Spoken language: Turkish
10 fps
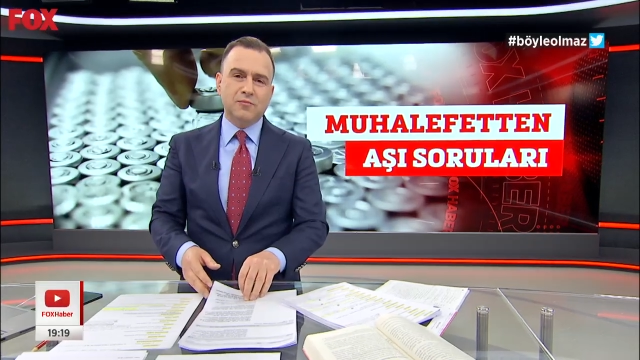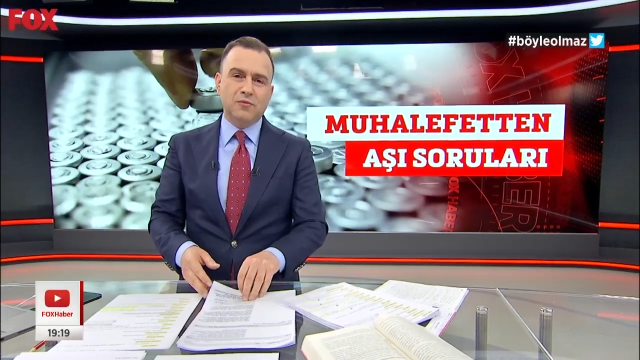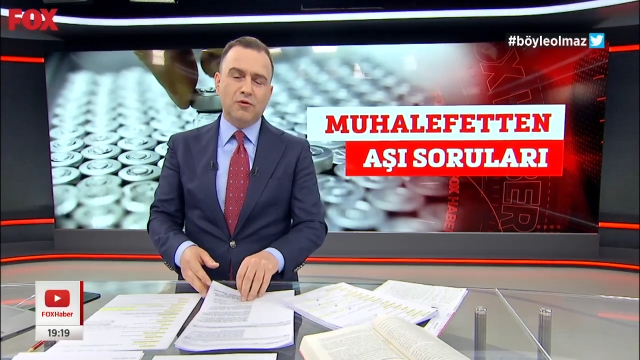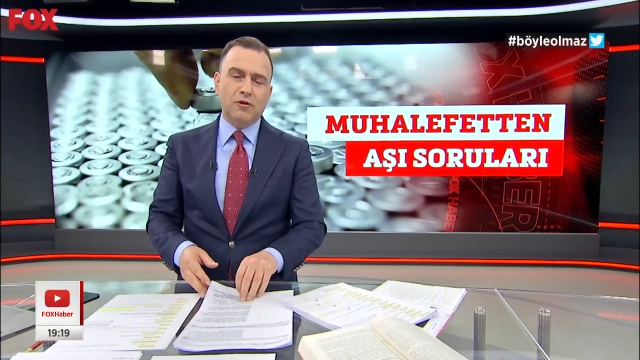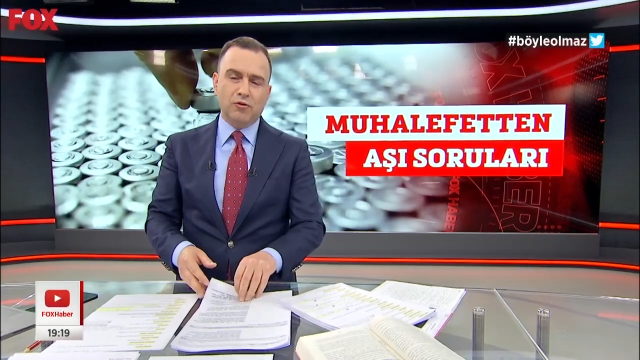
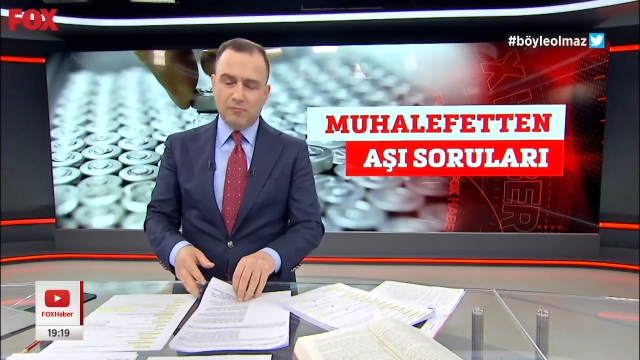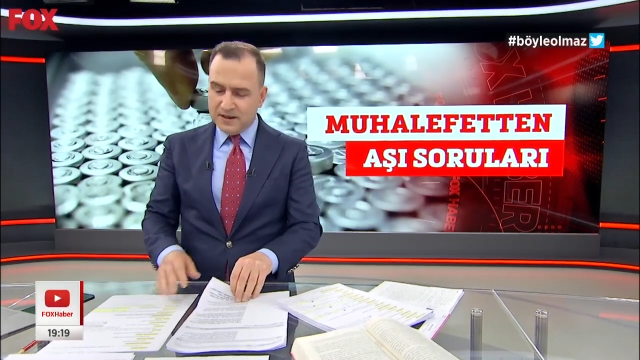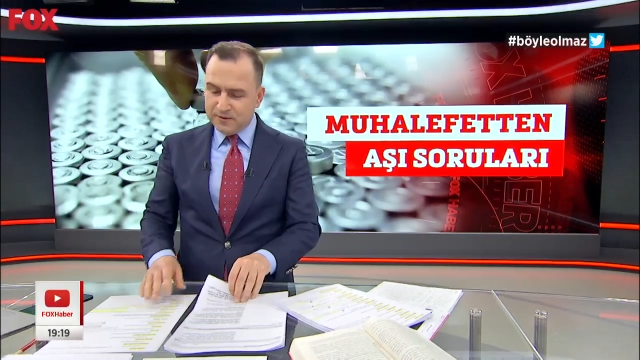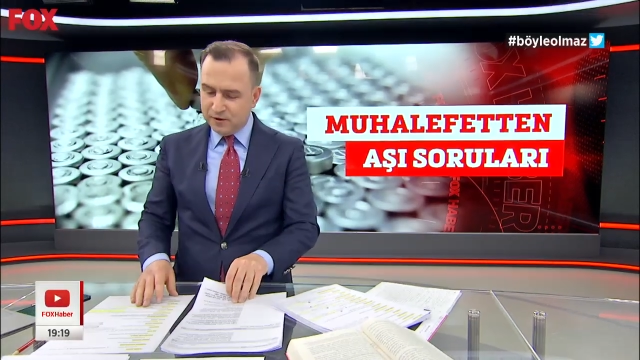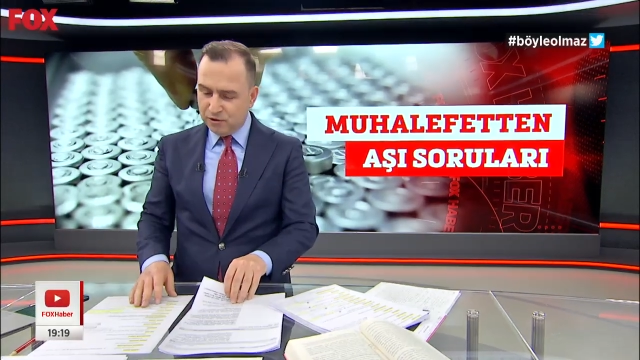Böyle
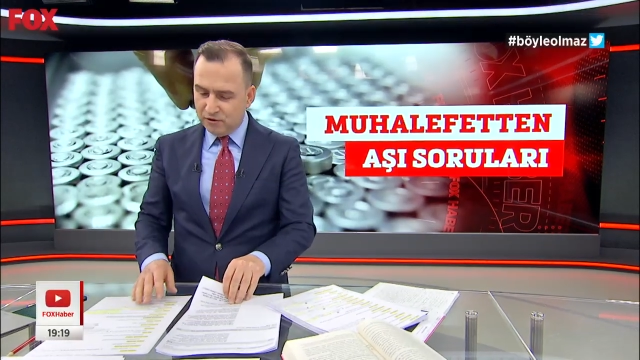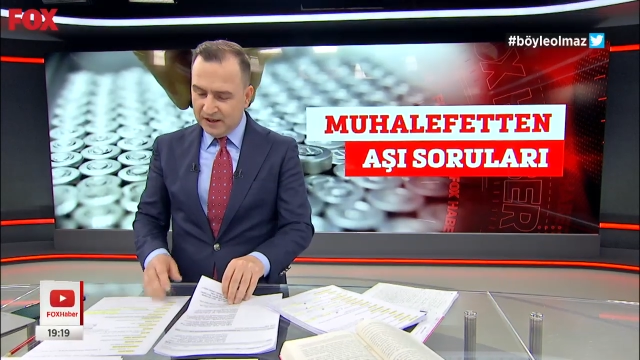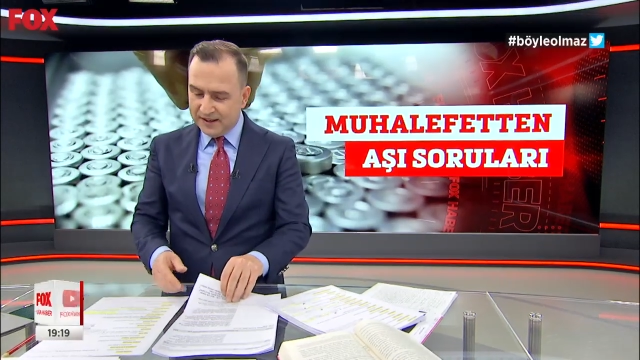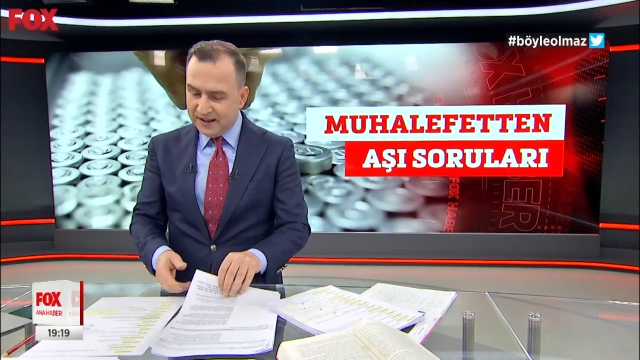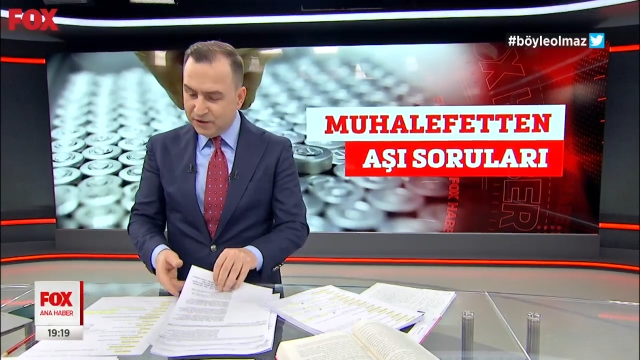olmaz mı
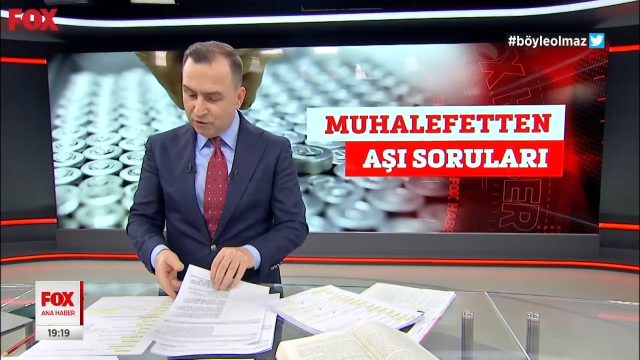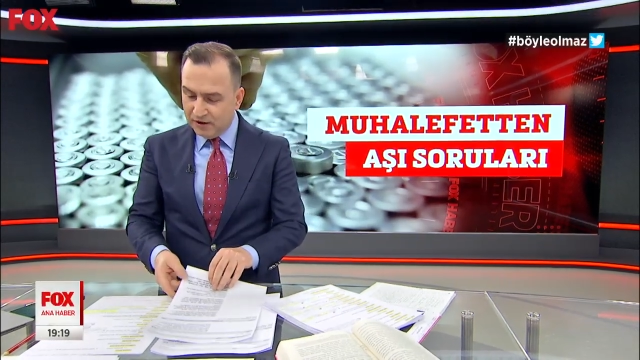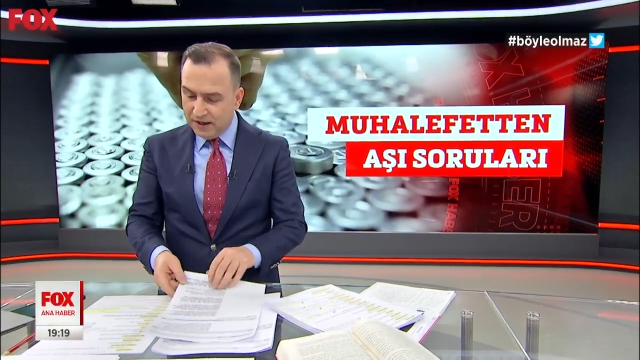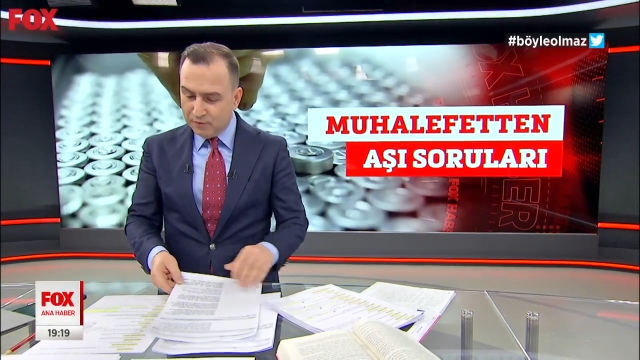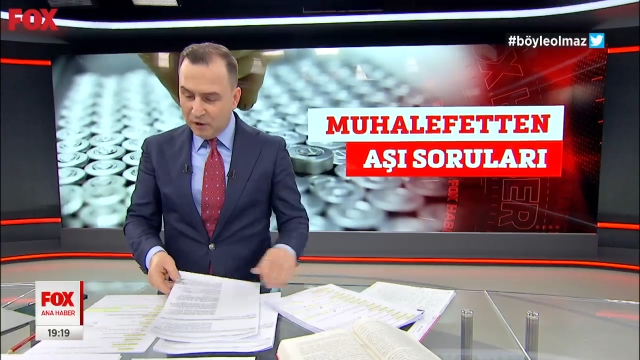diyorlar? Ne
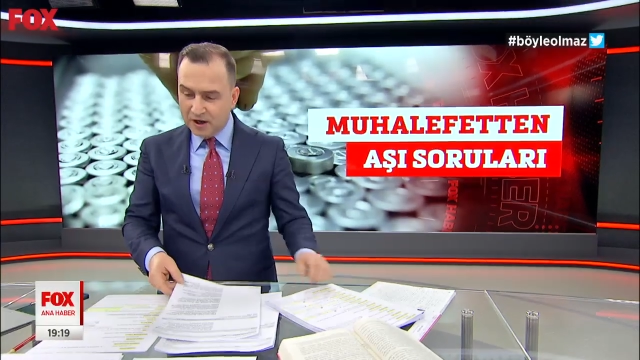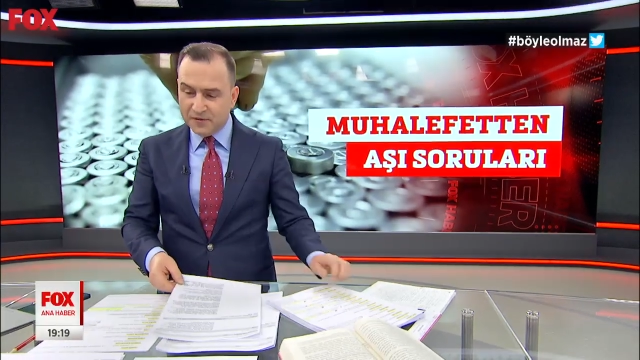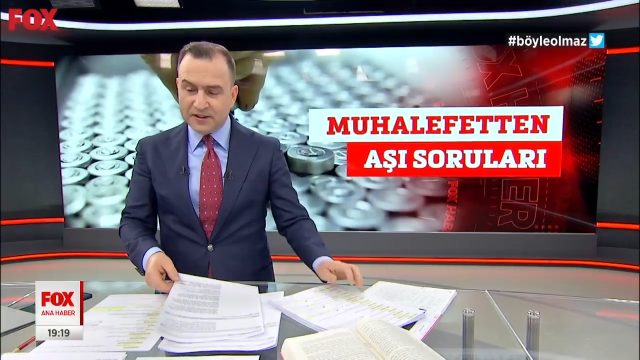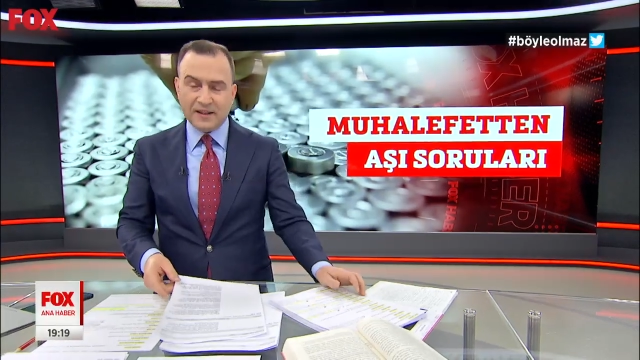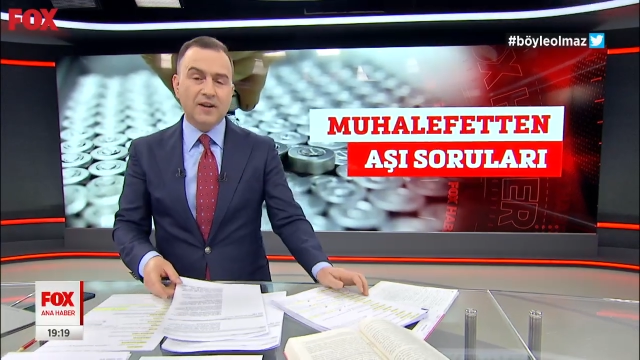diyorlar?
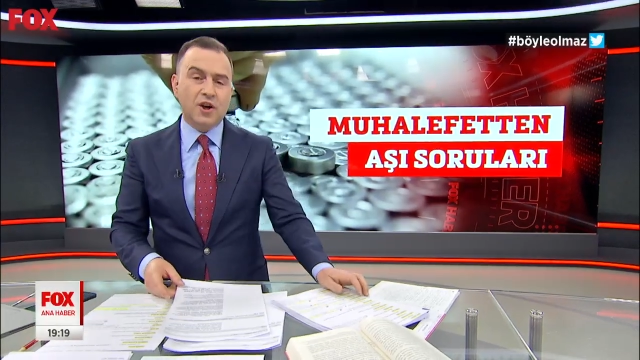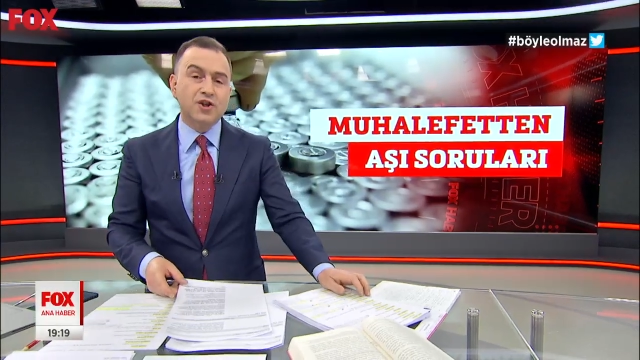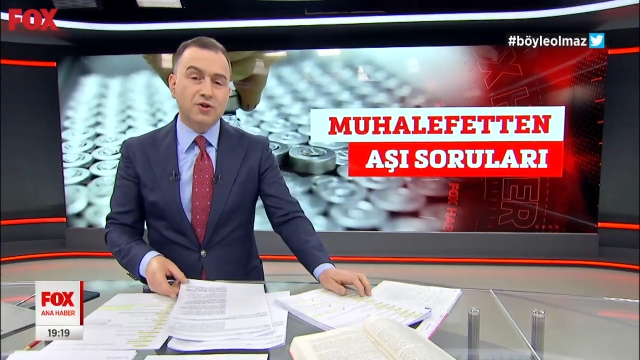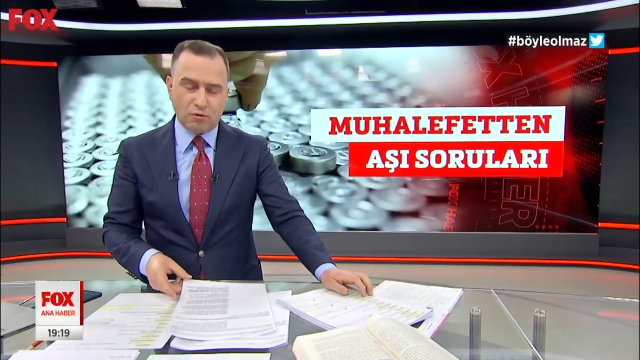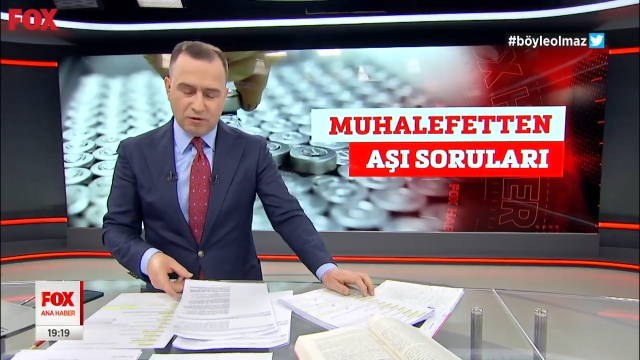Muhalefetten
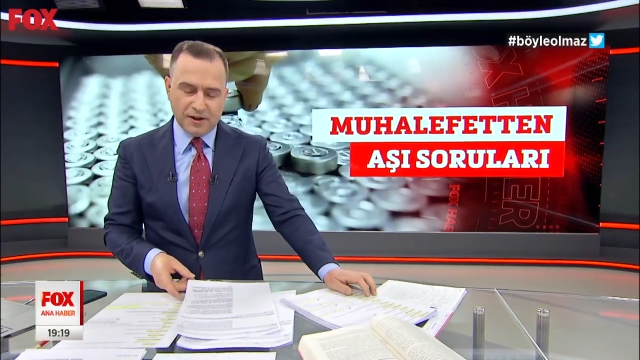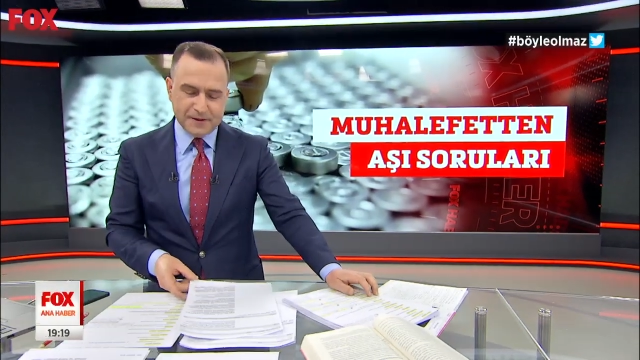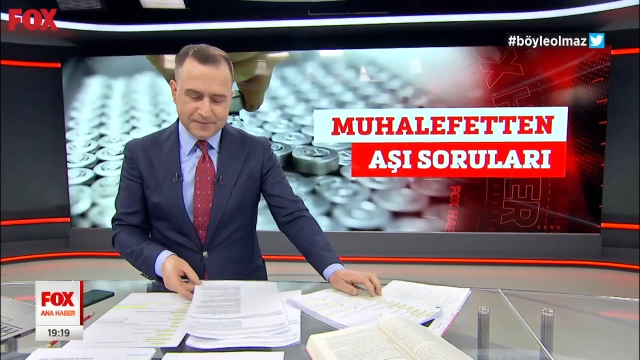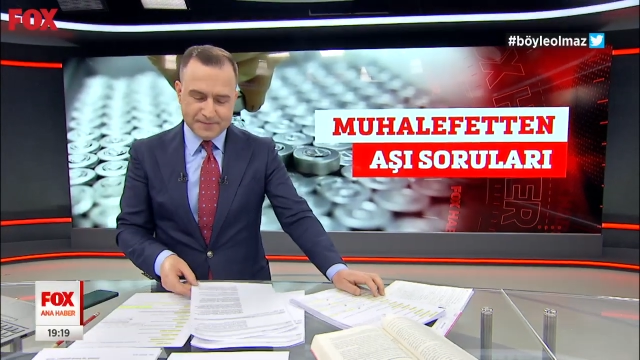aşı soruları.